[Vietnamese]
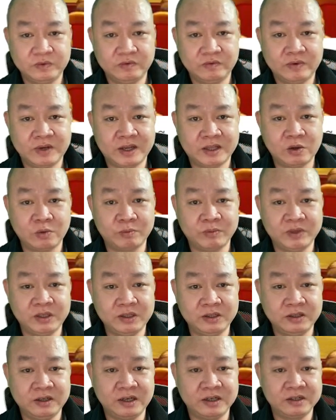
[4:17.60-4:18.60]
Và Tổng Bí
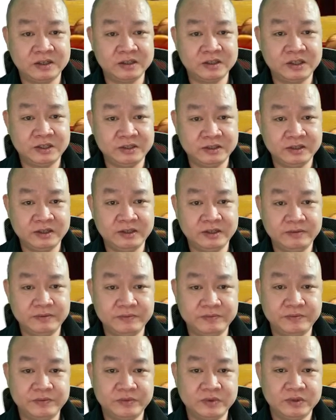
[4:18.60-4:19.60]
thư là người chính giữa.
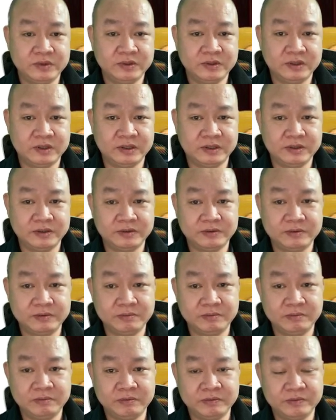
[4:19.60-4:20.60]
À.
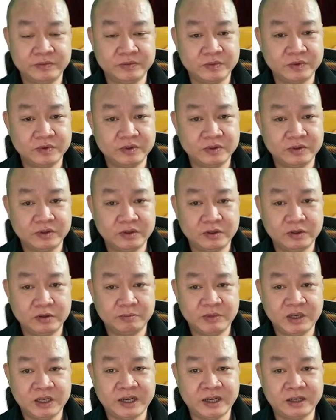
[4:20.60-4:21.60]

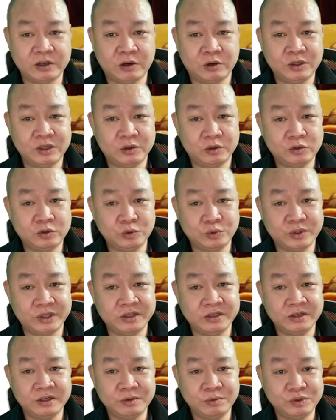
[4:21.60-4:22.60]
Bên cạnh đó thì có Chủ tịch
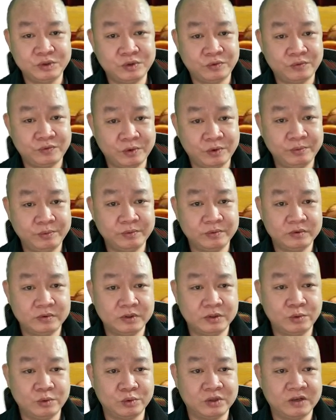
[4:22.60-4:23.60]
nước Nguyễn Xuân Phúc,
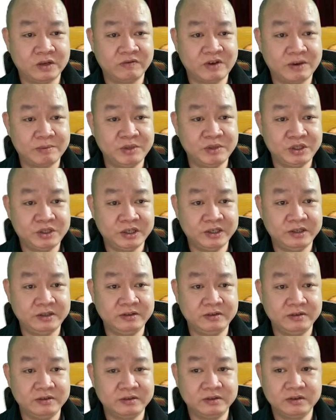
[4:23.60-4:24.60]
Thủ tướng Phạm Minh Chính,
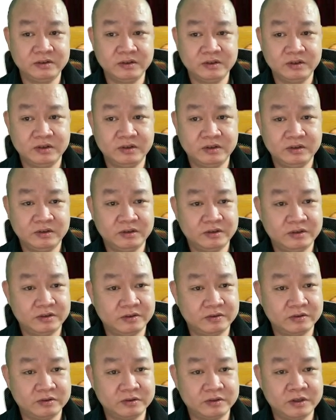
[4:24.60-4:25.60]

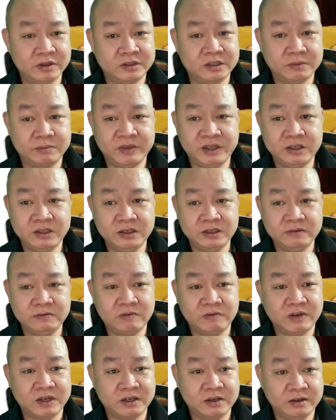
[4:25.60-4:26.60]
Thường trực Bí thư
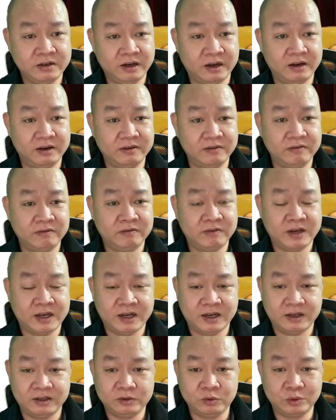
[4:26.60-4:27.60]
Võ Văn Thưởng
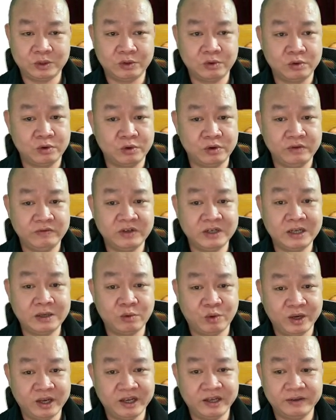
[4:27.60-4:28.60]
và Chủ tịch Quốc hội Vương Đình
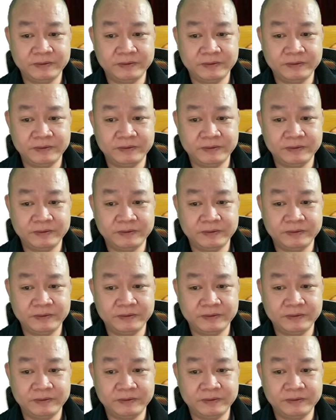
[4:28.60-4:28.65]
Huệ.